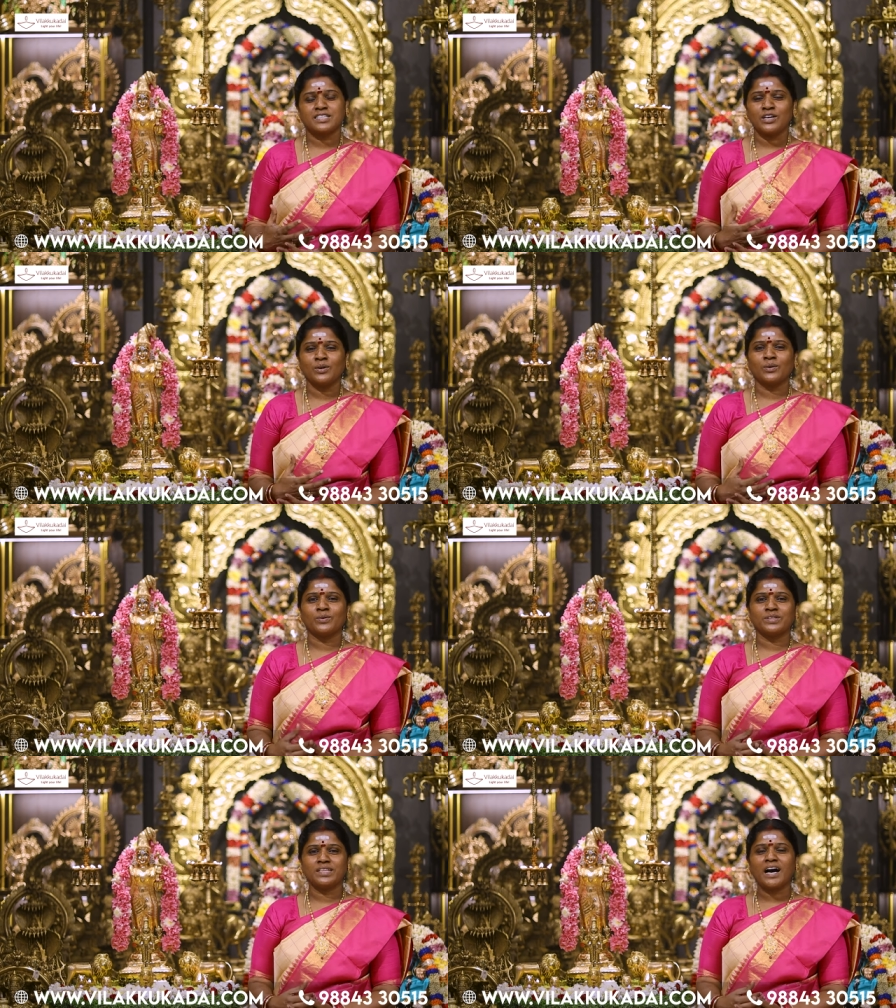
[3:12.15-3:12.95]
சிங்கம்
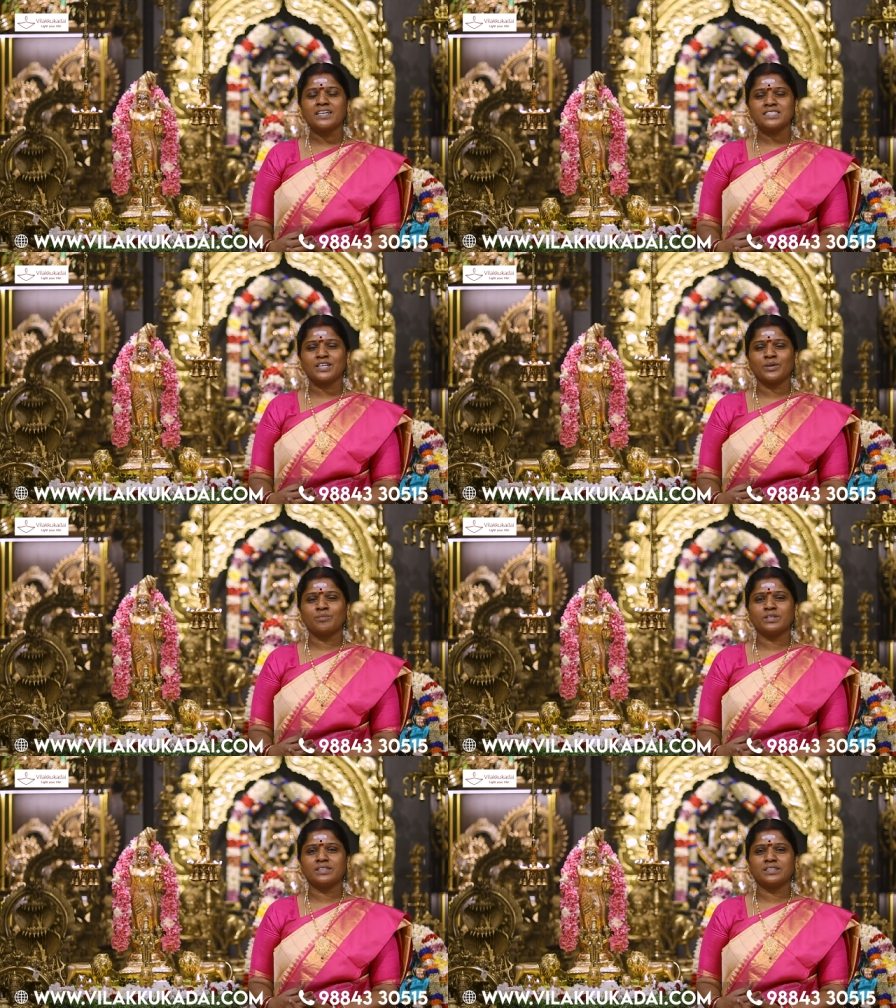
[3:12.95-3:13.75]
இந்த ஆண்
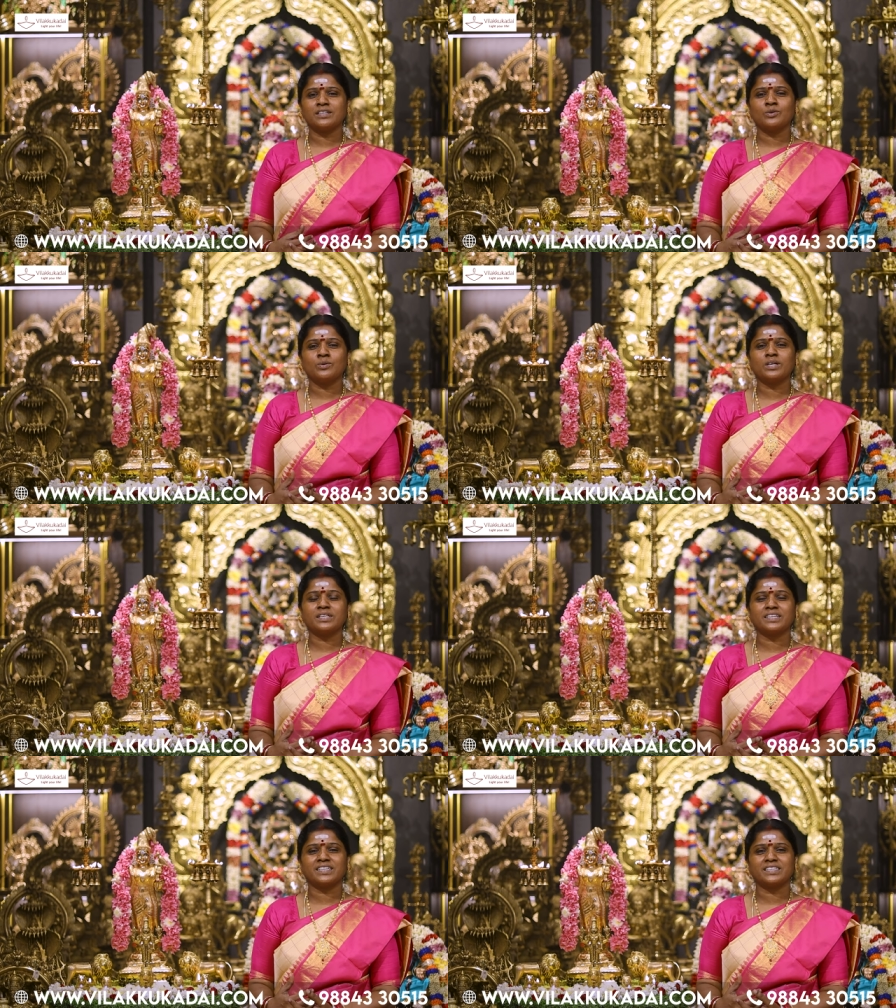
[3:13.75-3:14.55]
சிங்கம் வந்து
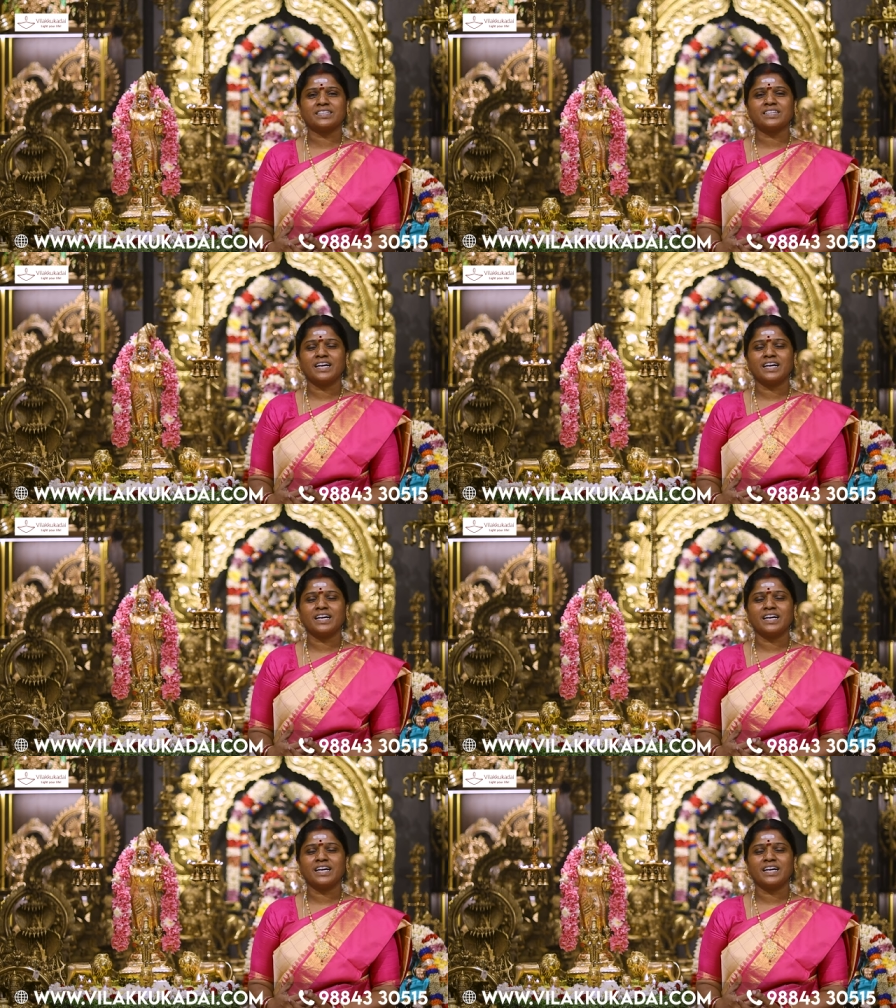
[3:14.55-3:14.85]
குளிருக்கு